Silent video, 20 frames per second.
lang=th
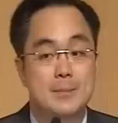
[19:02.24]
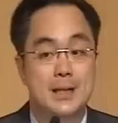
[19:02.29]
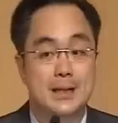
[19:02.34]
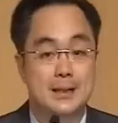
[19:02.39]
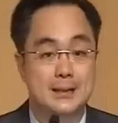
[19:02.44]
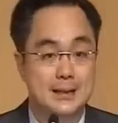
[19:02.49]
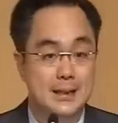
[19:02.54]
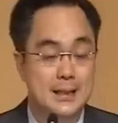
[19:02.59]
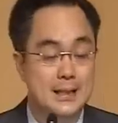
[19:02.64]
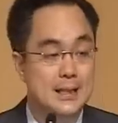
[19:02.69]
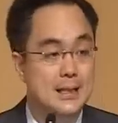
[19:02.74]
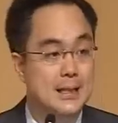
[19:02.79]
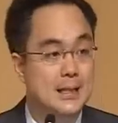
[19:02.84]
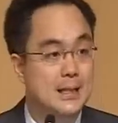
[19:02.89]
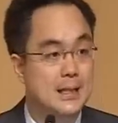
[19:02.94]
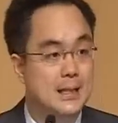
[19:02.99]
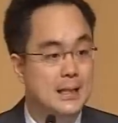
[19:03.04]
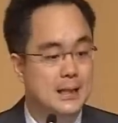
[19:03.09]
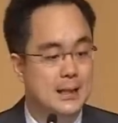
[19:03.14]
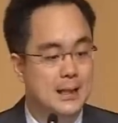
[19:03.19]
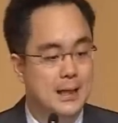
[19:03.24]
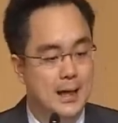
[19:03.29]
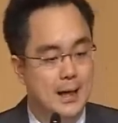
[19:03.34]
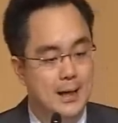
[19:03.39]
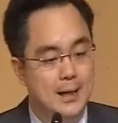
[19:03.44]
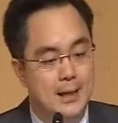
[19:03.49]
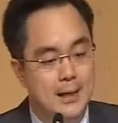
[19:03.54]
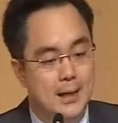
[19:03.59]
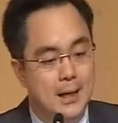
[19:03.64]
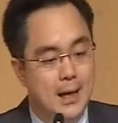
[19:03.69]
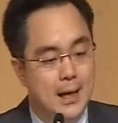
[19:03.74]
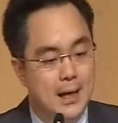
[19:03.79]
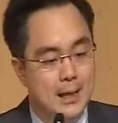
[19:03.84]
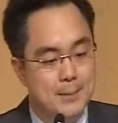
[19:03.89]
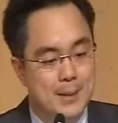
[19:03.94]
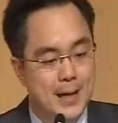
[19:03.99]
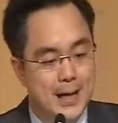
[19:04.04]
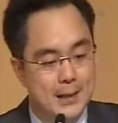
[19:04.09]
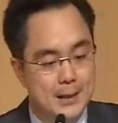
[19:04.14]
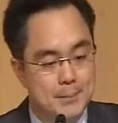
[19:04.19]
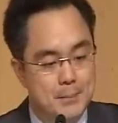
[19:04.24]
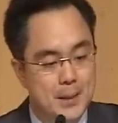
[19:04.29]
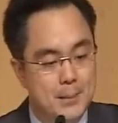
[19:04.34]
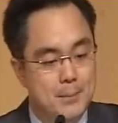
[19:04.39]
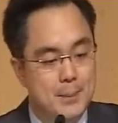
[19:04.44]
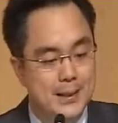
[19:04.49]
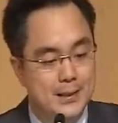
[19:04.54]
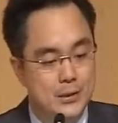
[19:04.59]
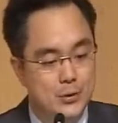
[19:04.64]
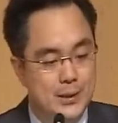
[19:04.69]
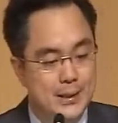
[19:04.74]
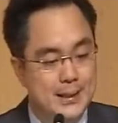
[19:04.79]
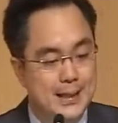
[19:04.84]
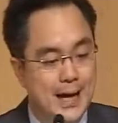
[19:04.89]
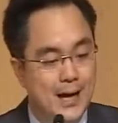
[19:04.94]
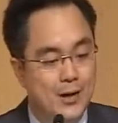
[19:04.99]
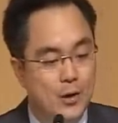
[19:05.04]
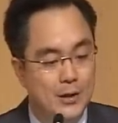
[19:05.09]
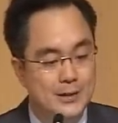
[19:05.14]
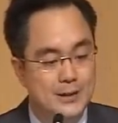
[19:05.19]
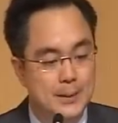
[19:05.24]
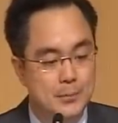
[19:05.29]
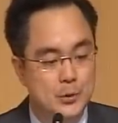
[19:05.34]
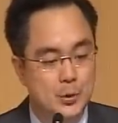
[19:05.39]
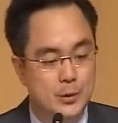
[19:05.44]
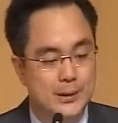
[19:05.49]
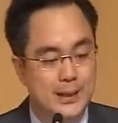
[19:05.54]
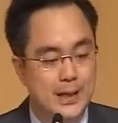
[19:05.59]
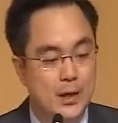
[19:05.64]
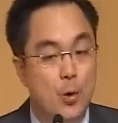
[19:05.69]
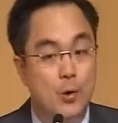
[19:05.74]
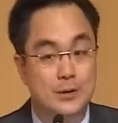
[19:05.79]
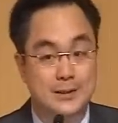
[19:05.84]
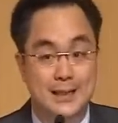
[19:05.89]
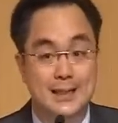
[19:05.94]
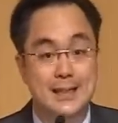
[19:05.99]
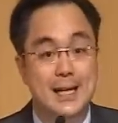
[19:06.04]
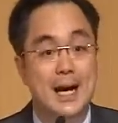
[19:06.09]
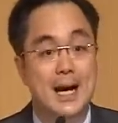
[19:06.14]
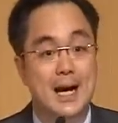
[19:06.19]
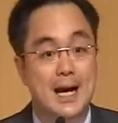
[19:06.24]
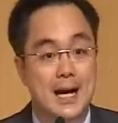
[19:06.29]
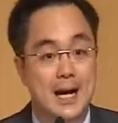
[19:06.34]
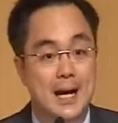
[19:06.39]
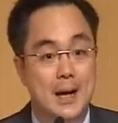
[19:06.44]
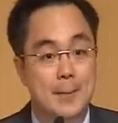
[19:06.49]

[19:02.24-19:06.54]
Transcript: M14 นะฮะเห็นไหมฮะมีบิดอยู่ที่910จุดเนี่ย6สัญญา